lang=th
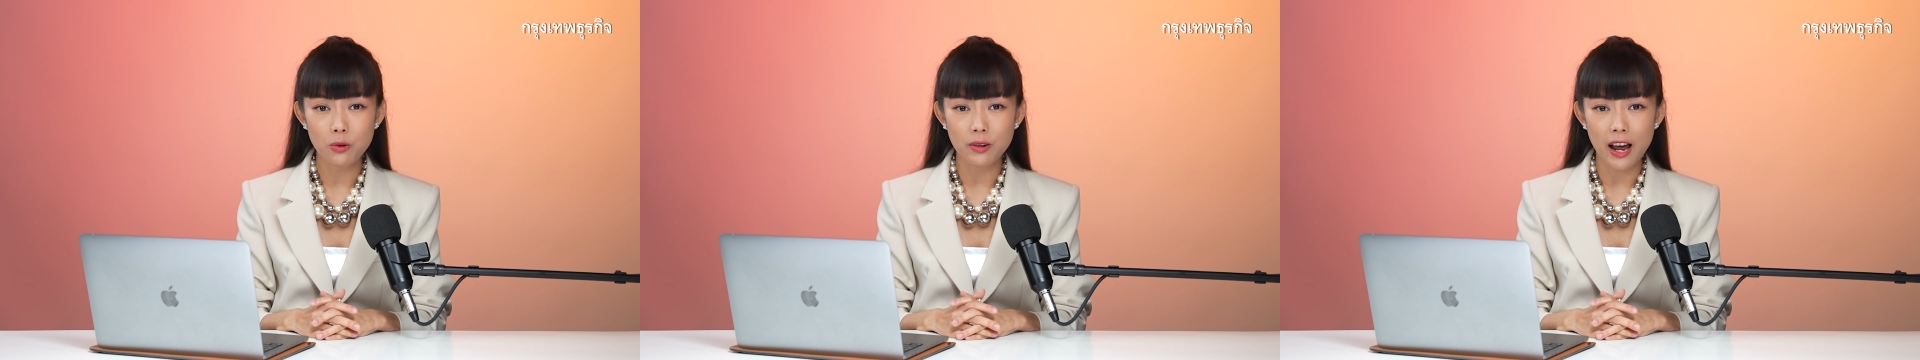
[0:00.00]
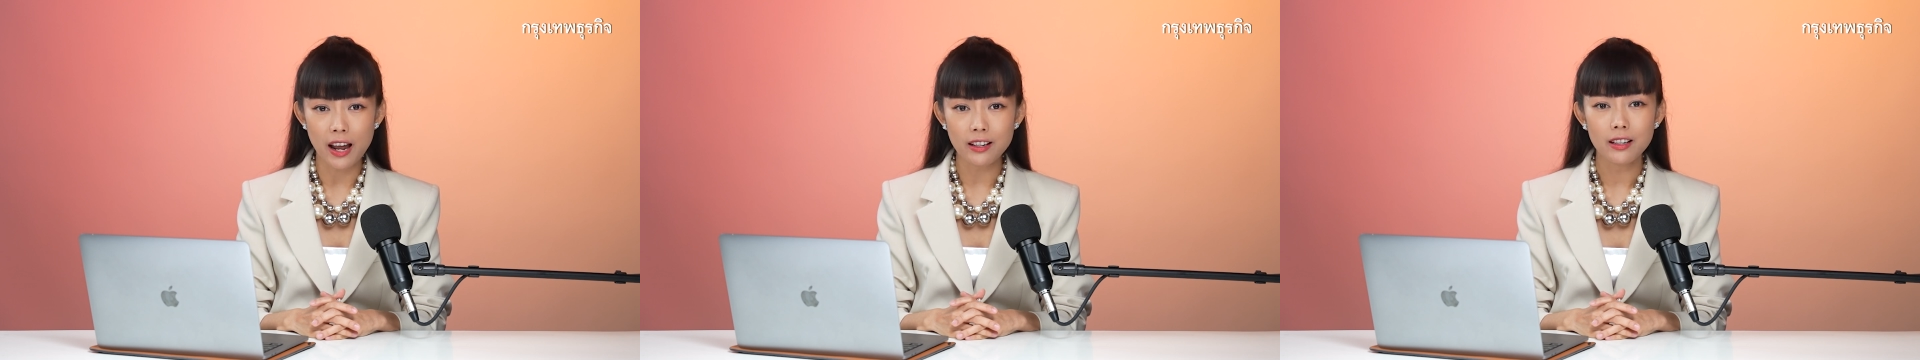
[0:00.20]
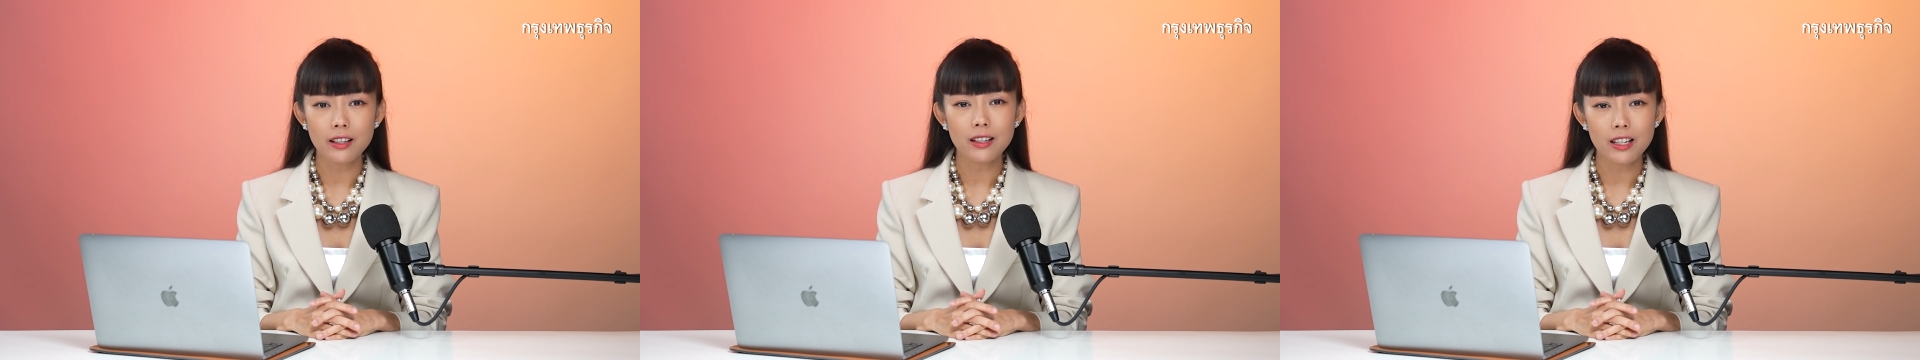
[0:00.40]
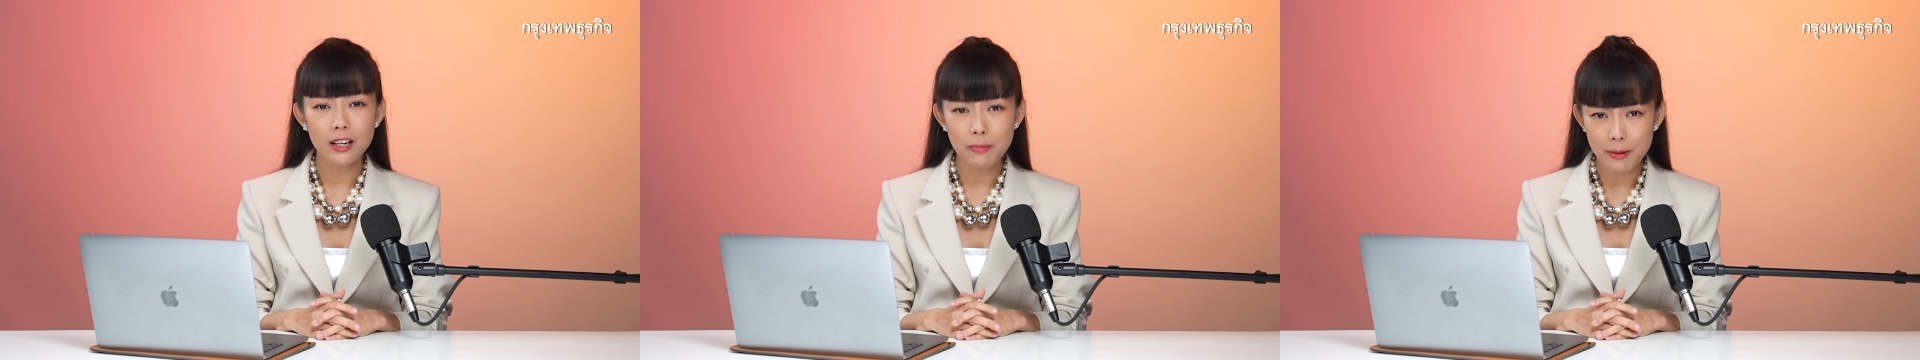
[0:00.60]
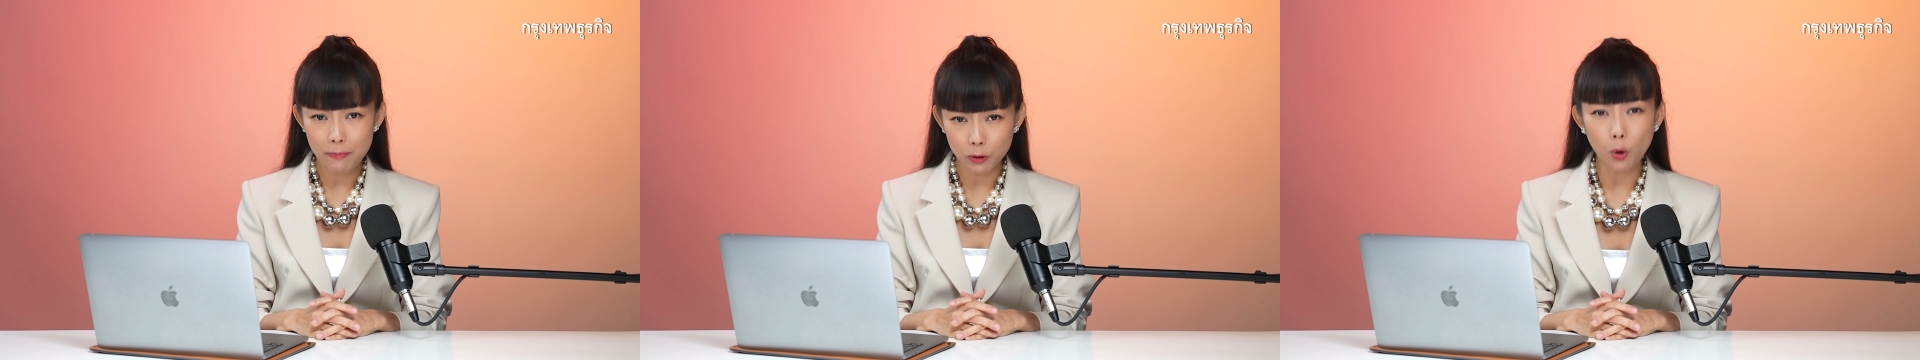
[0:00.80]
อยู่นั้น
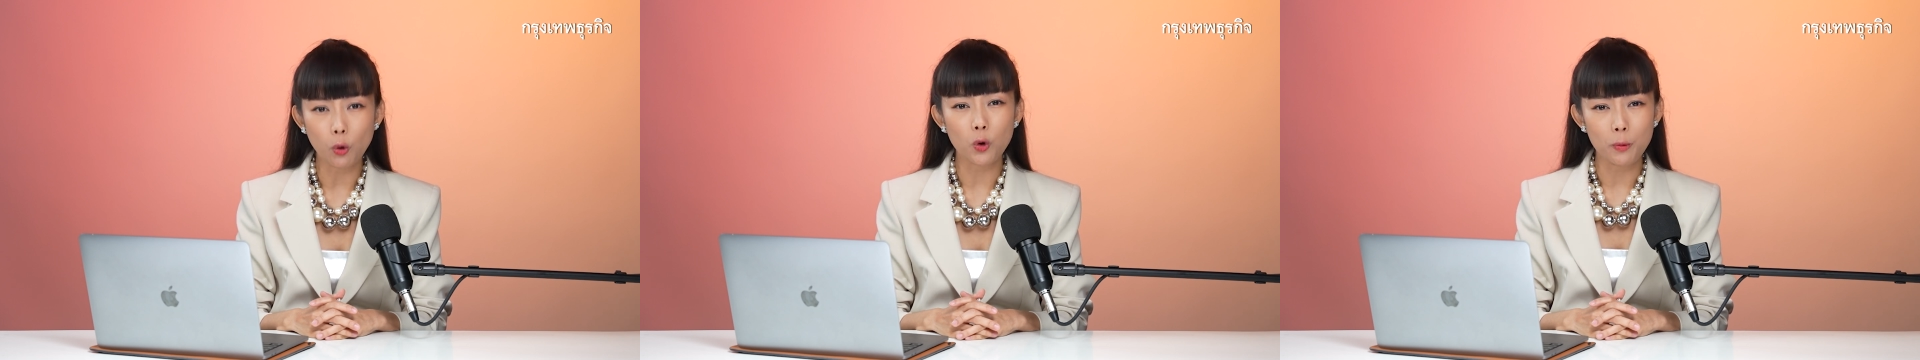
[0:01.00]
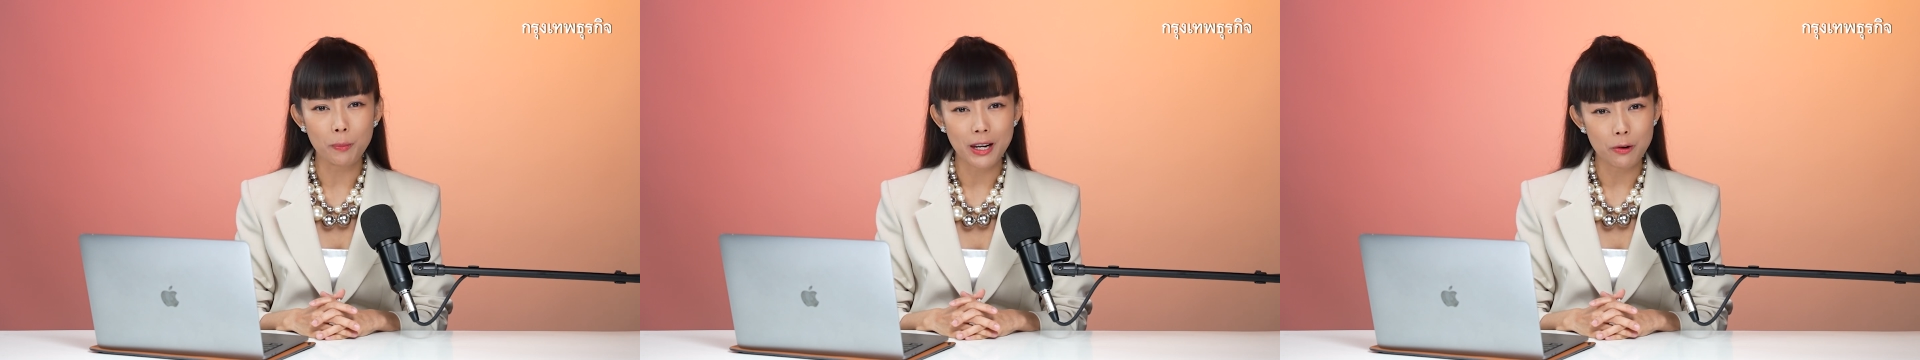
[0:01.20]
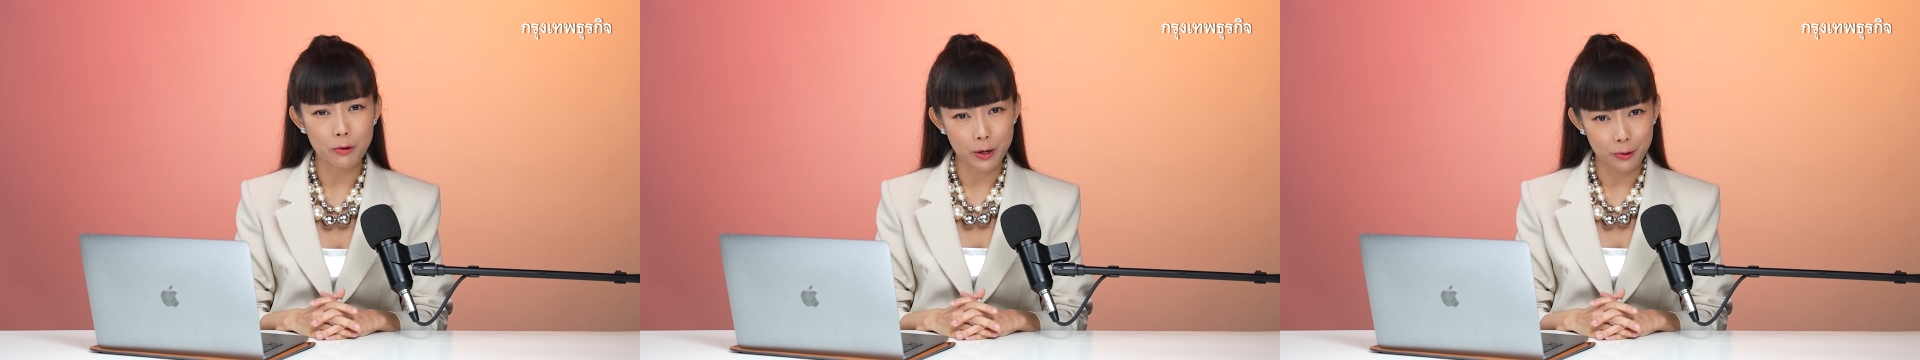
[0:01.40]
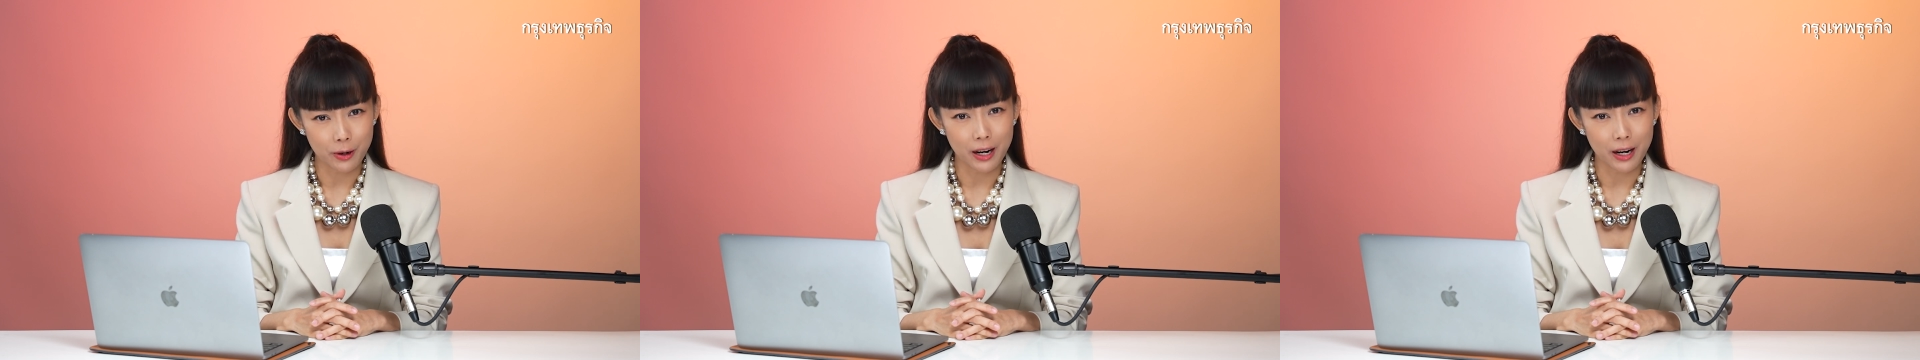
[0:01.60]
รีบๆ ตกลงไปเร็ว